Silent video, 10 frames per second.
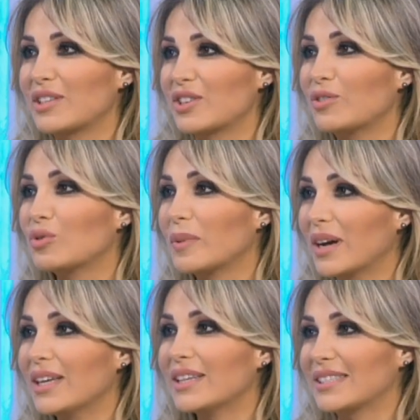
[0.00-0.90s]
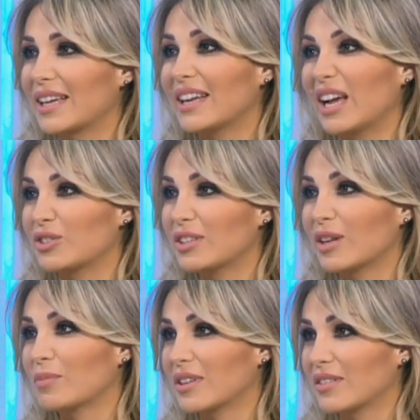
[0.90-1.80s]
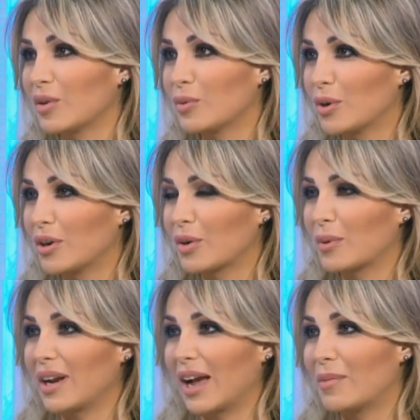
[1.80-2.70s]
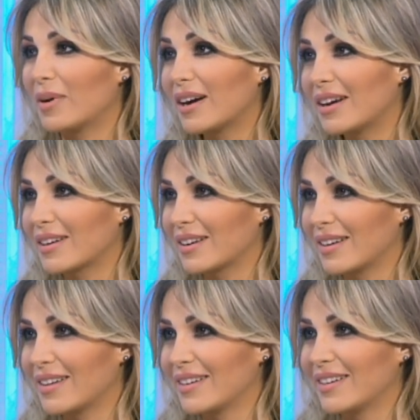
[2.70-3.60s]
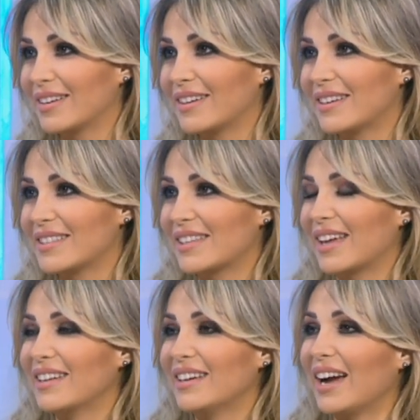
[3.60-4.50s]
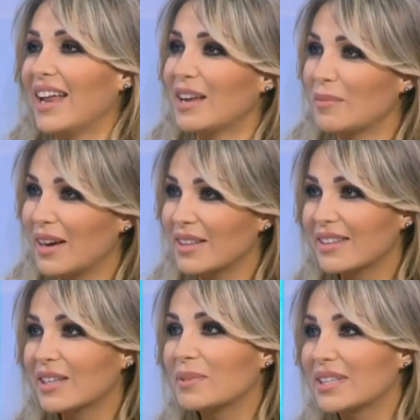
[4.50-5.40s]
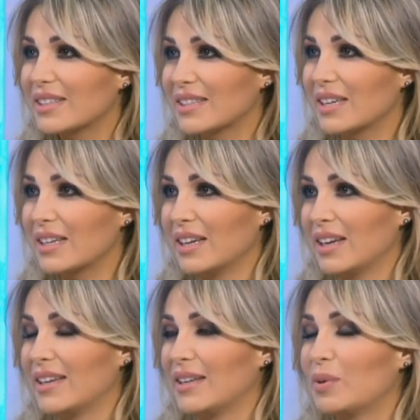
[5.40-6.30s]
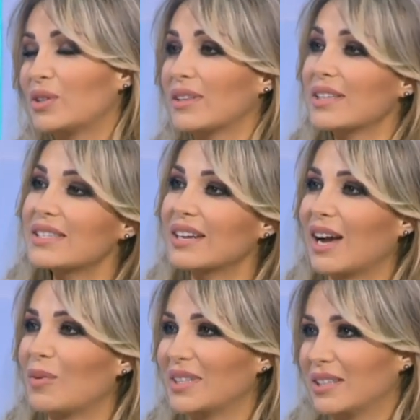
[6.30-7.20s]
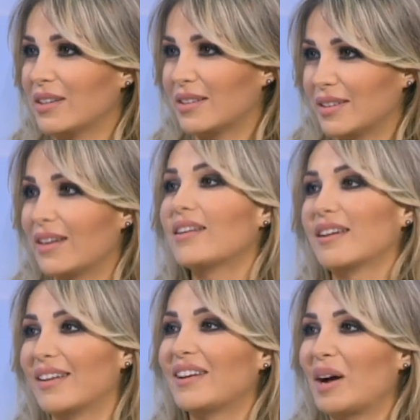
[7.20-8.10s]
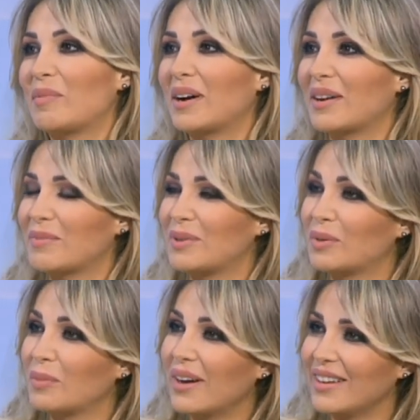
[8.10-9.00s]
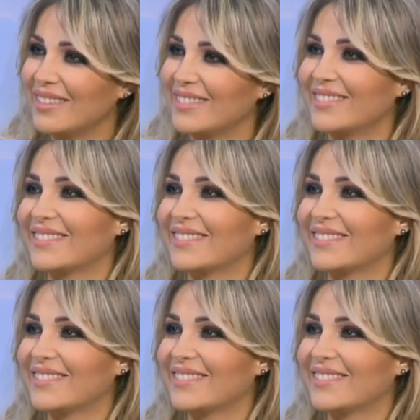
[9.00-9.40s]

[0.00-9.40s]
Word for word: ديجا دبي سريعه جدا بالتطور أيوة، والعمار آه، وهيدا سريع يعني هلا بعد قد ايه بدها بدها تسرع وتيره العمار بدبي صح.